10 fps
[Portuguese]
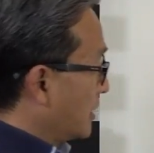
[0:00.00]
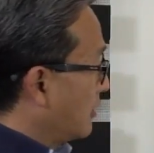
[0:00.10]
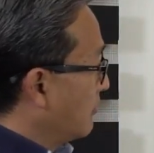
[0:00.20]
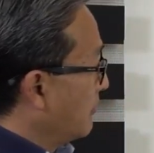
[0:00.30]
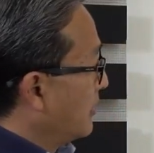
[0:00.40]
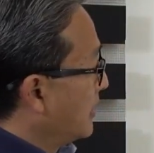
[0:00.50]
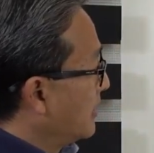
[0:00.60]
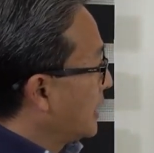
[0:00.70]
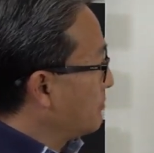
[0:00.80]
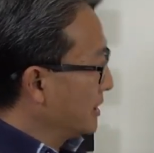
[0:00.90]
Então,
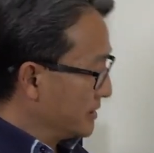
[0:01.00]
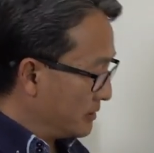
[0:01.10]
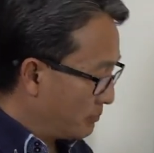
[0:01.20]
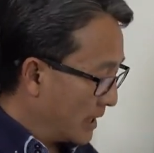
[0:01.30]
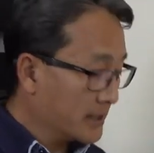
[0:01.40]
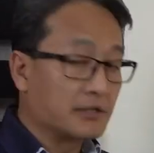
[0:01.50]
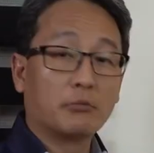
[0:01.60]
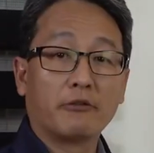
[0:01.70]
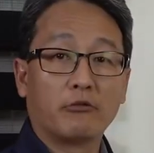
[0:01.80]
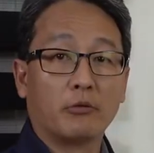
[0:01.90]
a princípio parece ser
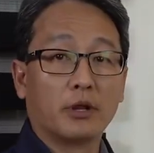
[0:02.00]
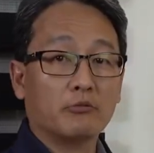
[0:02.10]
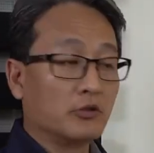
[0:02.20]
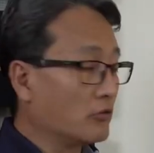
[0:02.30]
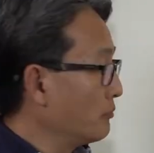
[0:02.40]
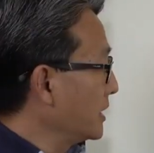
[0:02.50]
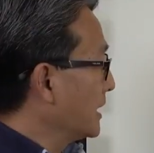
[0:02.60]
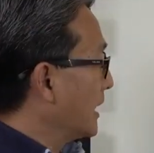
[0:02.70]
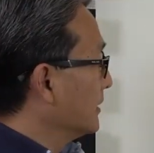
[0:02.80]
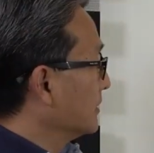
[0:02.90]
uma fórmula muito
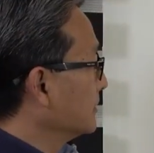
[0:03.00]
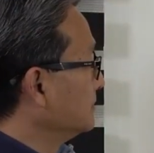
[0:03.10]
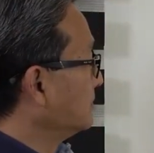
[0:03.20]
complicada, né?